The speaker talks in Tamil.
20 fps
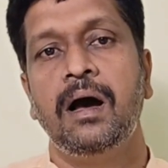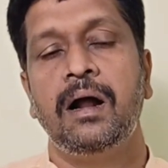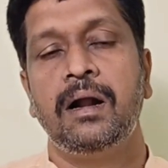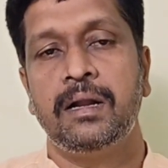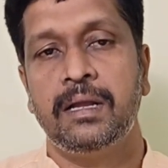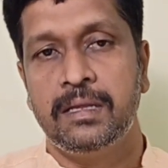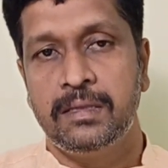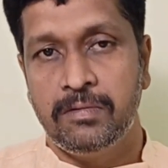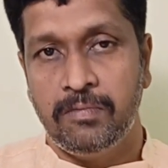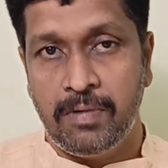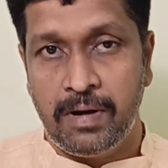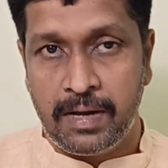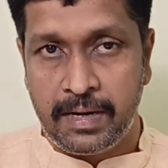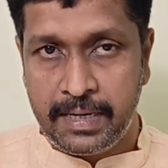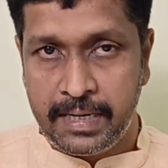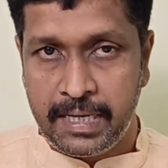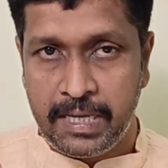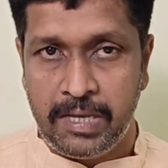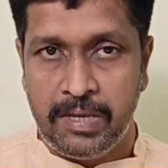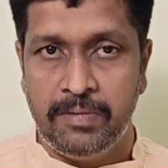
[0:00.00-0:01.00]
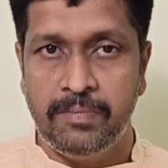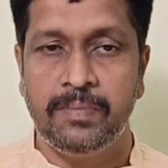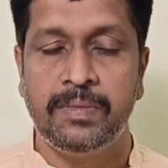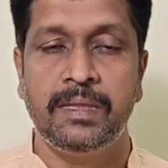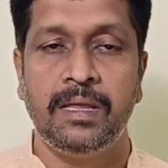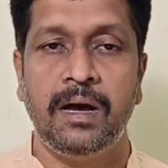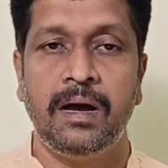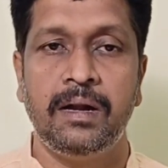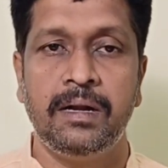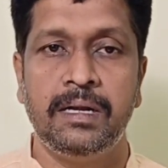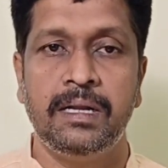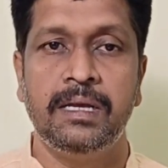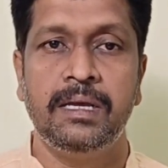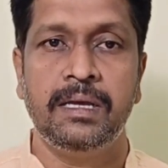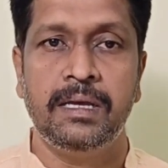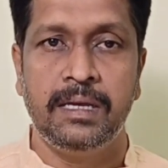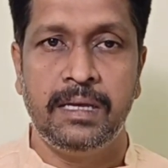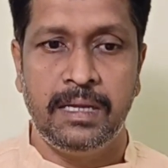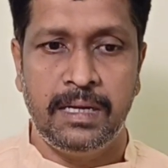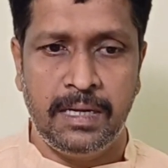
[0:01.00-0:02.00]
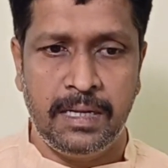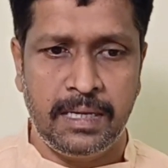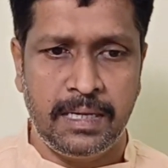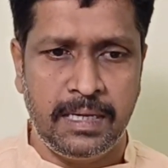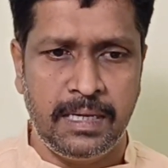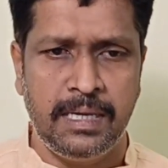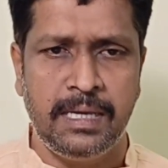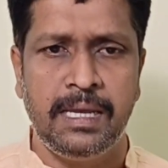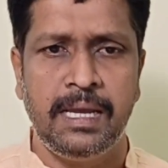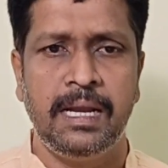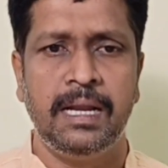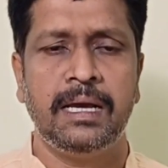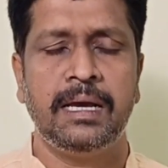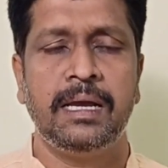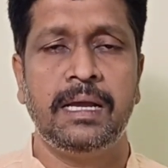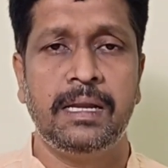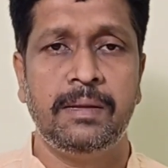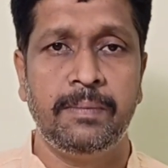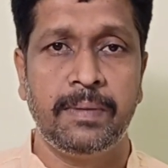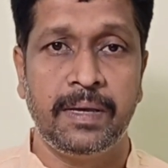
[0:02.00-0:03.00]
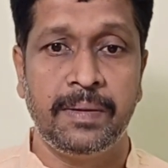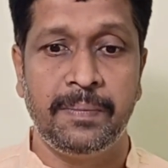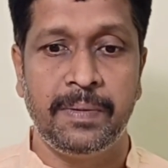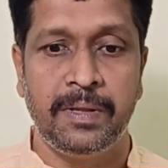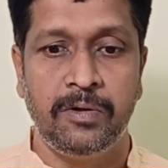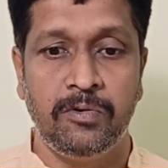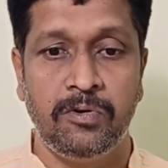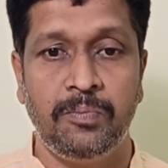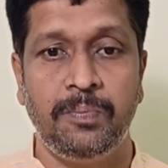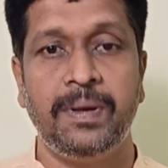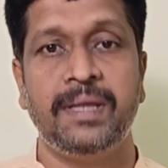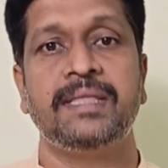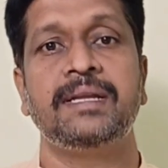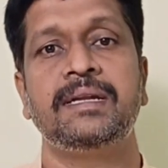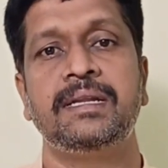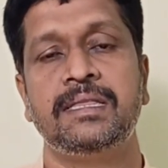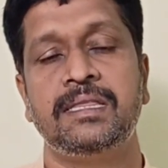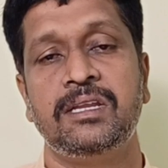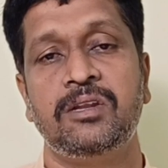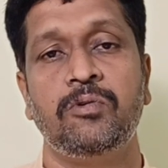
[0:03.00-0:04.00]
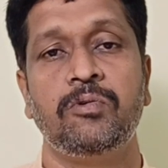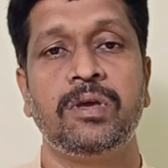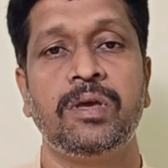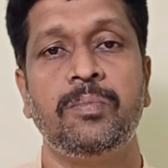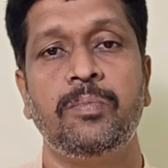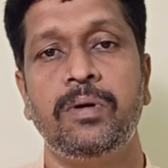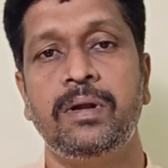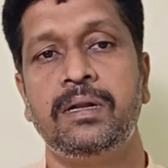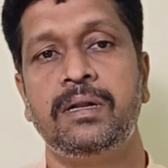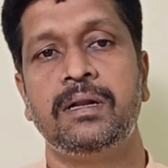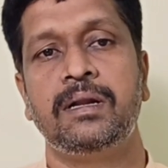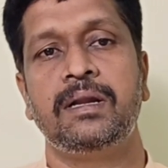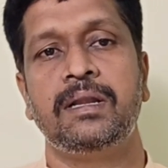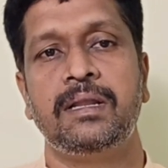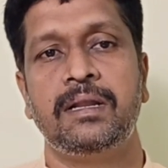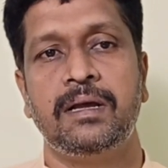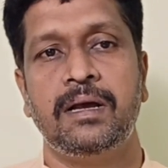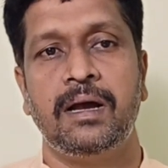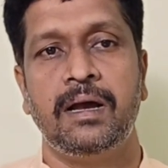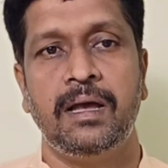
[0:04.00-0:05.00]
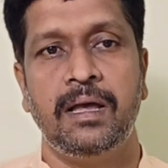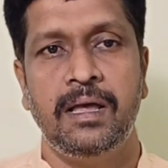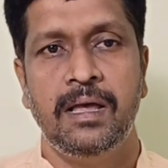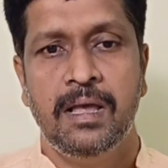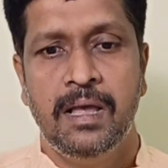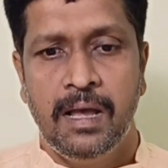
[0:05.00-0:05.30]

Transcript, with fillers: ஆனால் அந்த வார்னிங்கையும் தாண்டி இன்றைக்கி இலங்கையில் மிகப்பெரிய ஒரு பதட்டத்தை நோக்கி போயிட்டுருக்குன்னு இருக்காங்க